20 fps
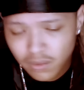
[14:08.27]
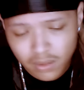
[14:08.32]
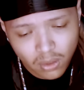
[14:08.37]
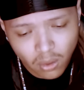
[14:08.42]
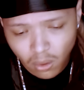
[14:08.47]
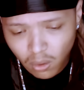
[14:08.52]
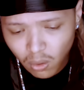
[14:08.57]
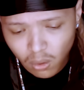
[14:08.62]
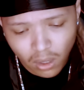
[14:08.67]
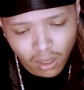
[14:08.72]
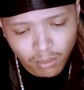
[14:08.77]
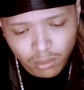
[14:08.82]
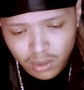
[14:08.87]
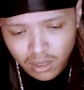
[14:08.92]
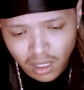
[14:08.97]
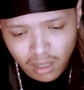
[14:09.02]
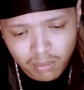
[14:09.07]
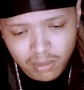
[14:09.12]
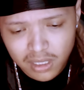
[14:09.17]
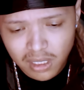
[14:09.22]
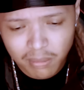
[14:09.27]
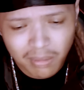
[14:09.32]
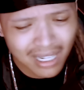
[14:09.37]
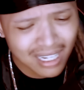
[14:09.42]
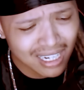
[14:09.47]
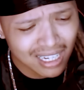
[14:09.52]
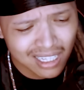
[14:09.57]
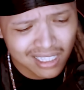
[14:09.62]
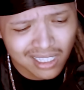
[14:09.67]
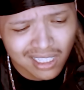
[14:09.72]
Even corona pun tidak bisa
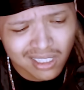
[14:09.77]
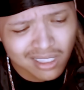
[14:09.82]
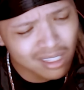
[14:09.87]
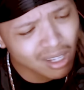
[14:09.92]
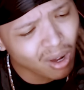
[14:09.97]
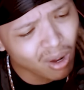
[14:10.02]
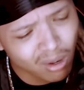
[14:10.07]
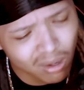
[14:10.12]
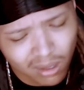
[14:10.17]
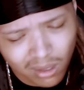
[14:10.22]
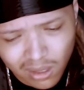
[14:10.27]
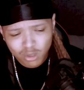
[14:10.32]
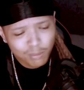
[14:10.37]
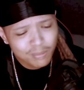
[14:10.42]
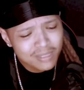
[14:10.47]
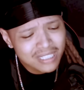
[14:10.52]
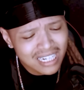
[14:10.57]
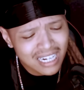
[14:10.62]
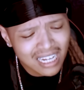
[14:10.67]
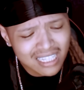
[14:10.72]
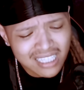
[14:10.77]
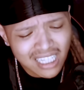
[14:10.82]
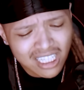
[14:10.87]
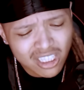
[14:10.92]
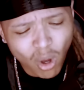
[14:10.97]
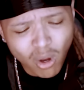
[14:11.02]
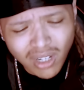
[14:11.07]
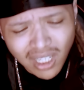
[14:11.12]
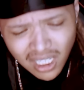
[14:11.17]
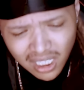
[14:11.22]
menghalangi TikTok untuk menyerang
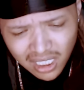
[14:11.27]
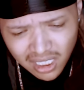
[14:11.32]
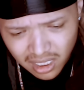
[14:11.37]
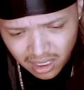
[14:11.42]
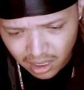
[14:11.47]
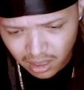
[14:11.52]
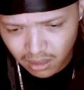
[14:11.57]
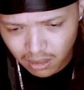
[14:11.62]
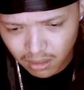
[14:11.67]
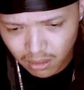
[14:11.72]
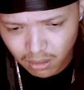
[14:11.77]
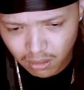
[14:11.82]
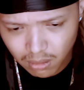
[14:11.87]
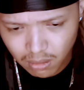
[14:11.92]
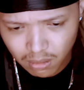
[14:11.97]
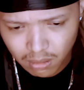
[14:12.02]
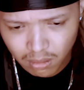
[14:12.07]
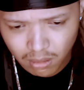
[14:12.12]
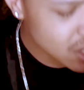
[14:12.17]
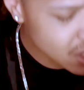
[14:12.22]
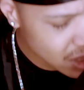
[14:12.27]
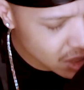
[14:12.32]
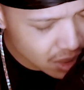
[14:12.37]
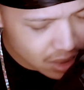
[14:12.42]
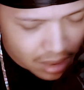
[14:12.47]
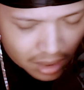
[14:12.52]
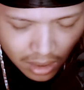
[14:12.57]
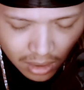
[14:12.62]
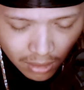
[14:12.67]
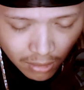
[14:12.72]
TikTokers gitu.
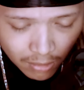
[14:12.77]
Shit